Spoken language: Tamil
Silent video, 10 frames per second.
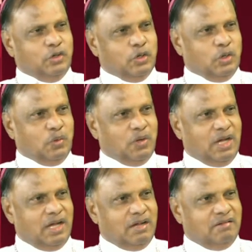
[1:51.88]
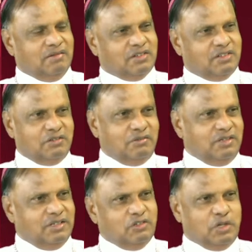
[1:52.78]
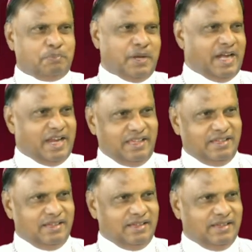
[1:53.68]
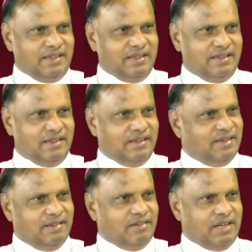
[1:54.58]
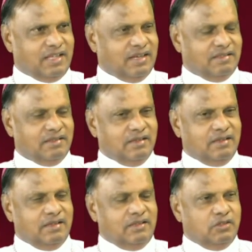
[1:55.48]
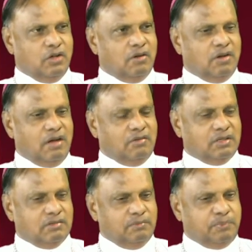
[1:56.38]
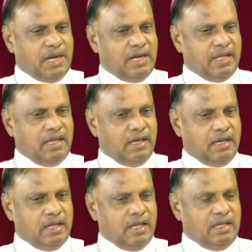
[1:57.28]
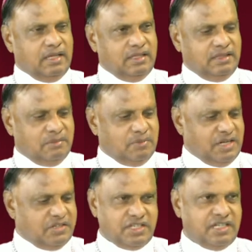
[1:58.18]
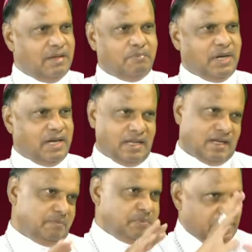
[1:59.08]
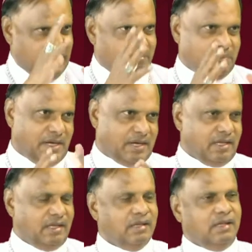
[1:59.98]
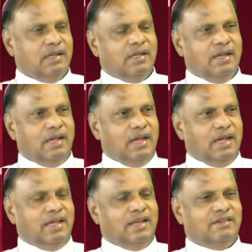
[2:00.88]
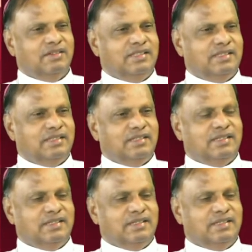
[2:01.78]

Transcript: நோவாவுக்கும் ஒரு பேழை வருகிறது நோவாவுக்கும் பேழை ஆனால் இந்த மாதிரி சின்ன பேழையில் பெரிய பேழை அதில் வந்து